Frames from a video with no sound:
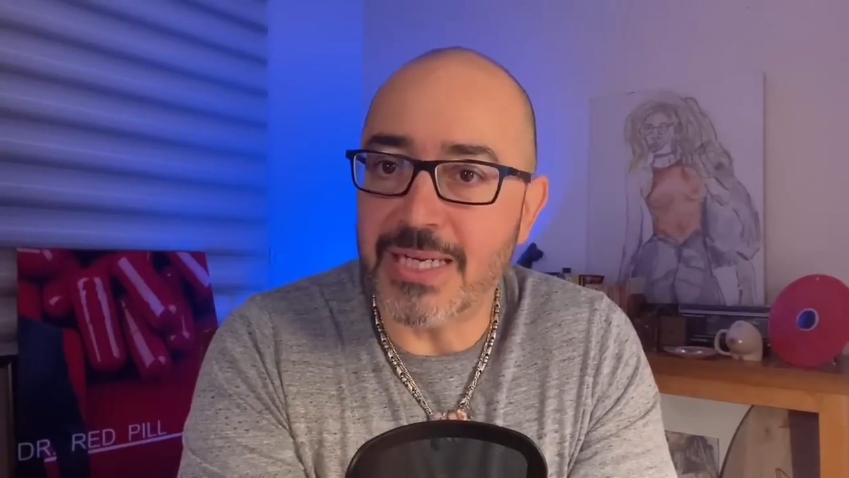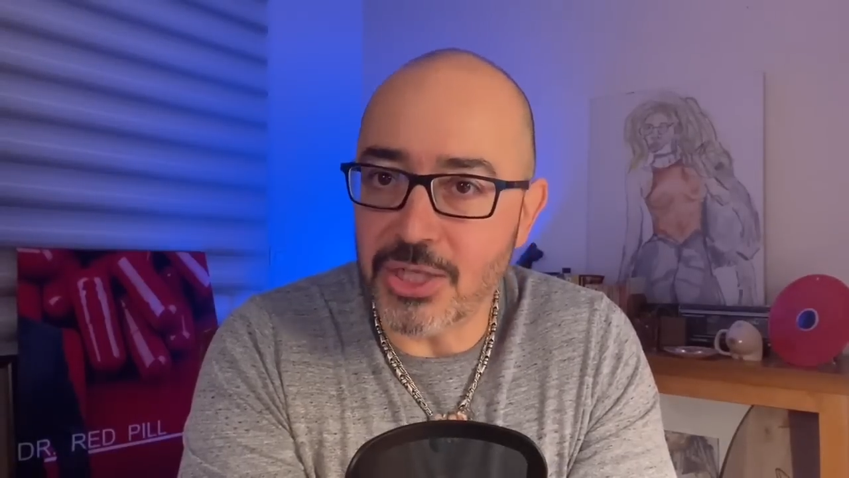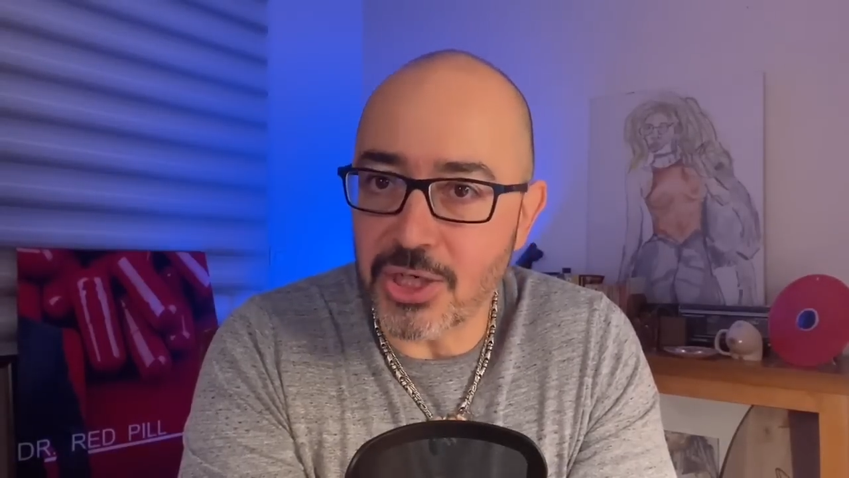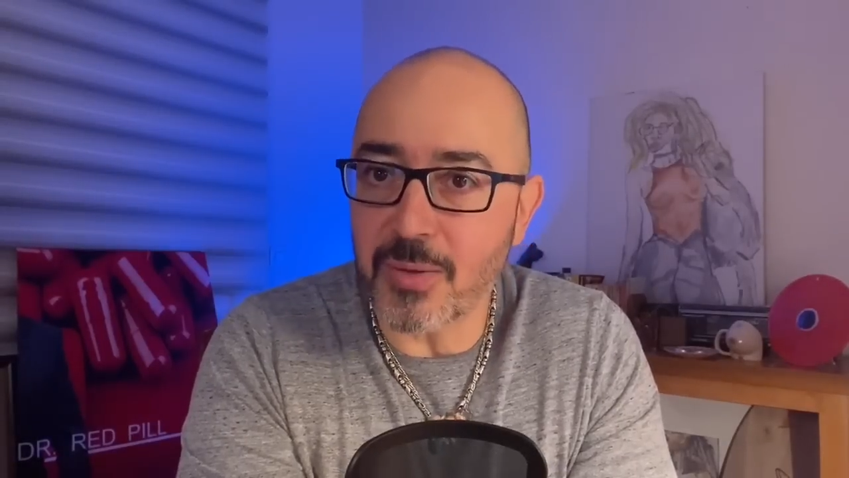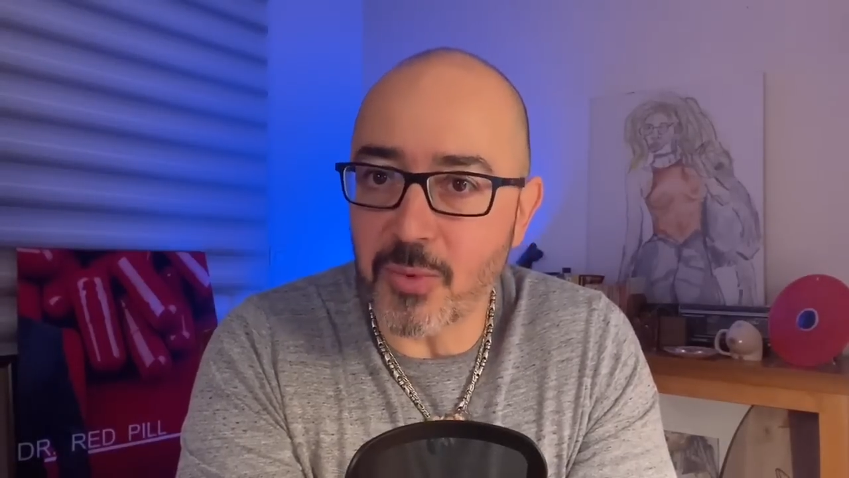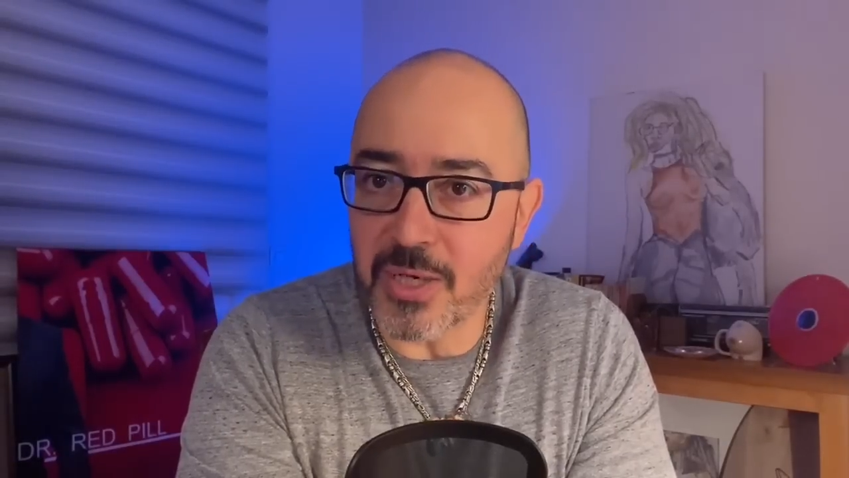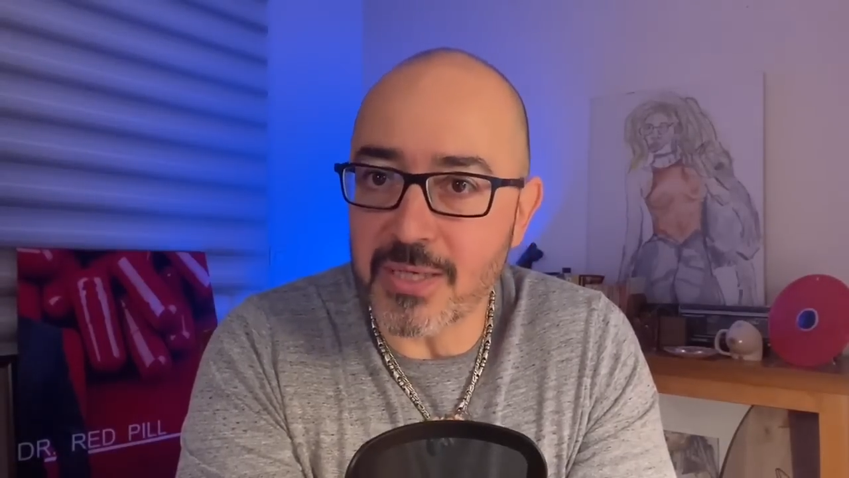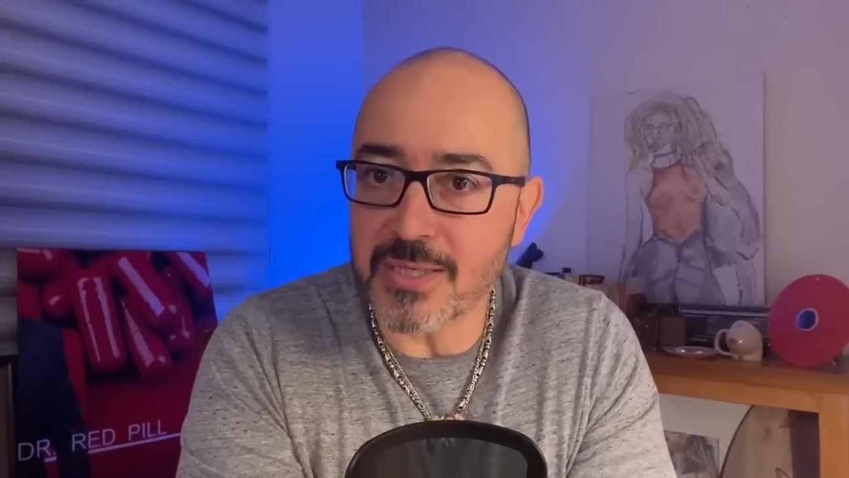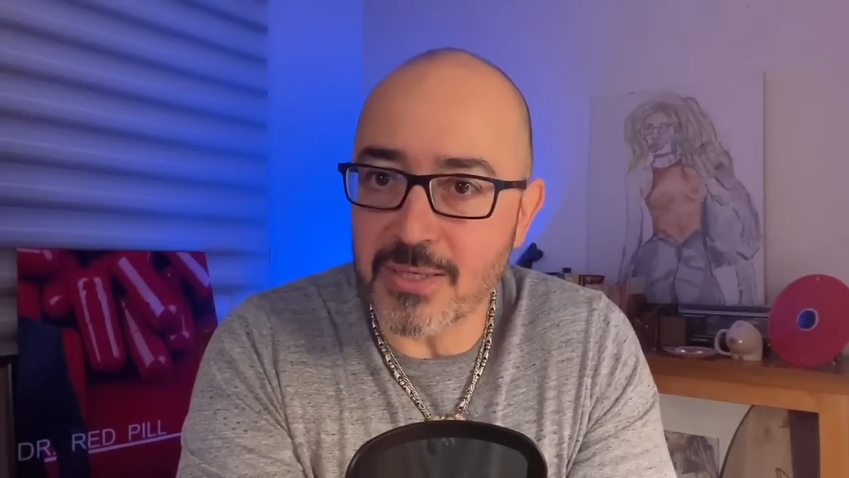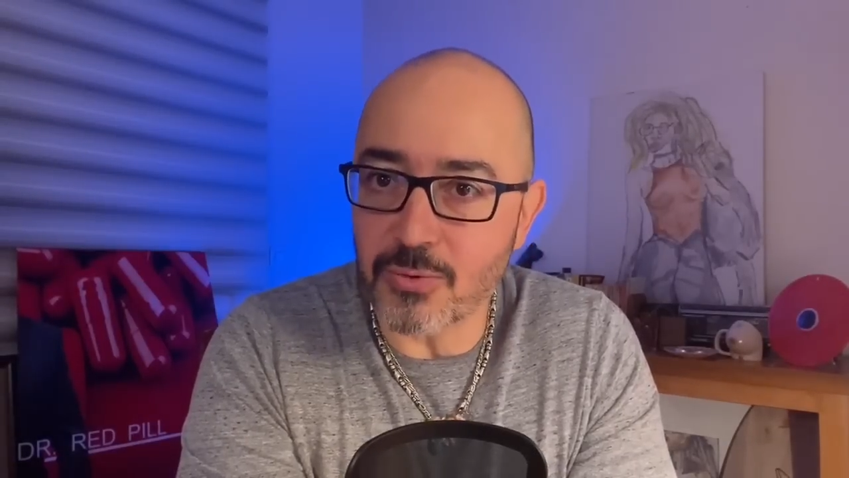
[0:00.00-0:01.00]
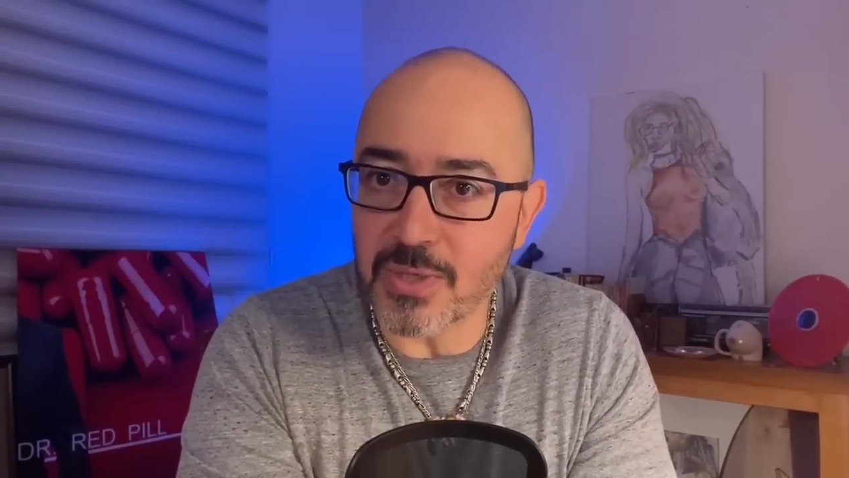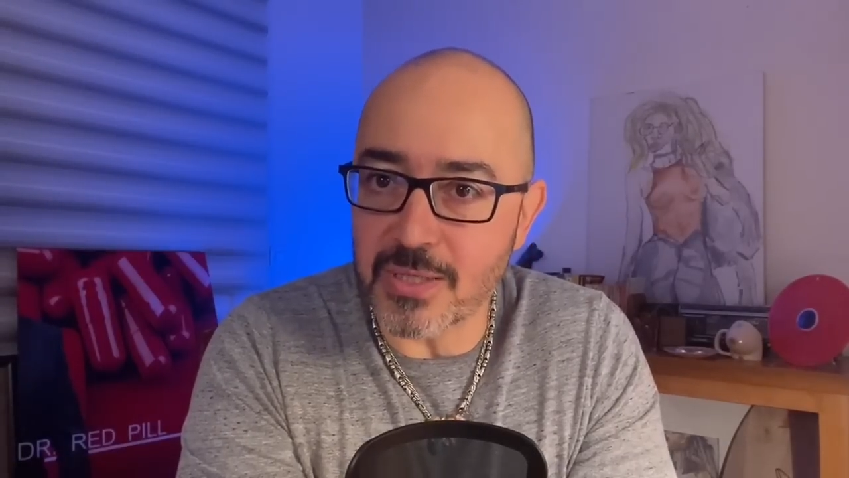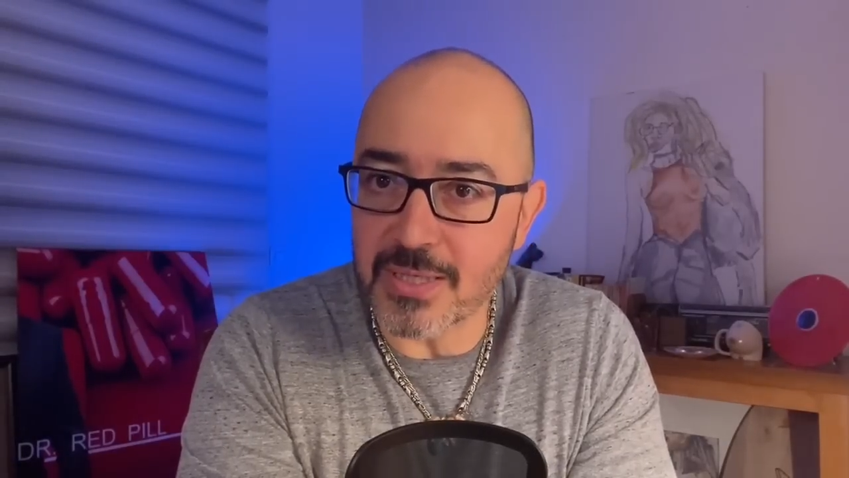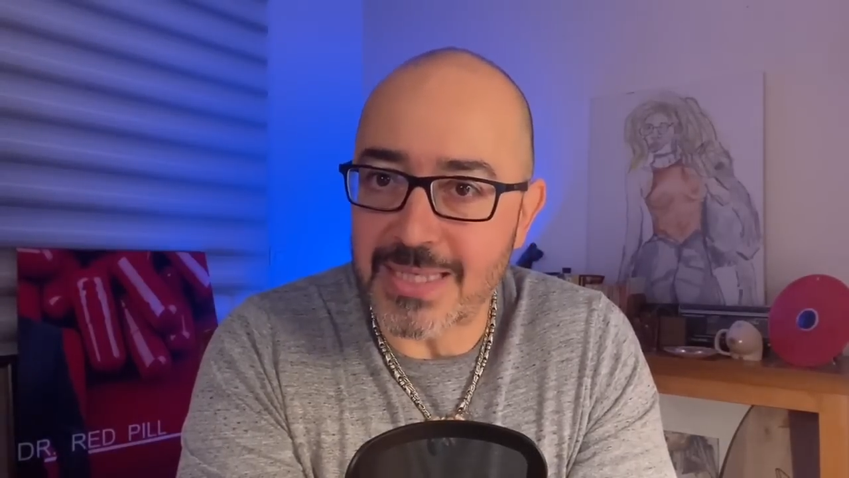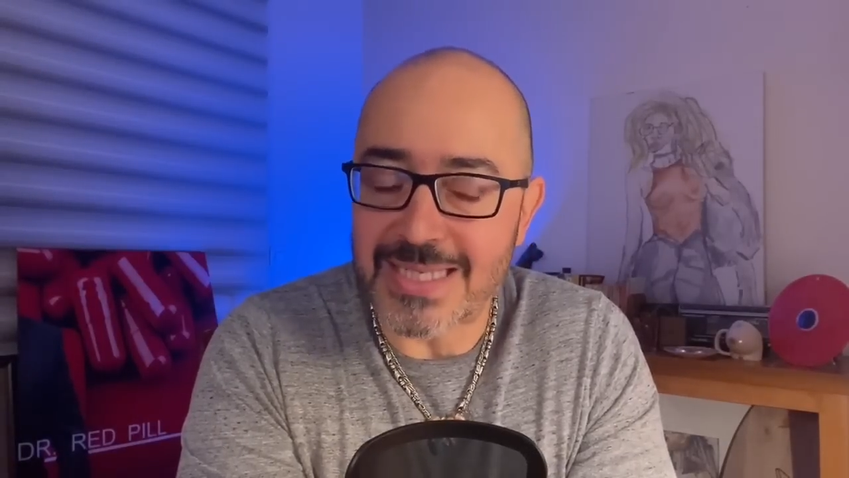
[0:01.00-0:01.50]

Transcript: linç kampanyasına uyguladık.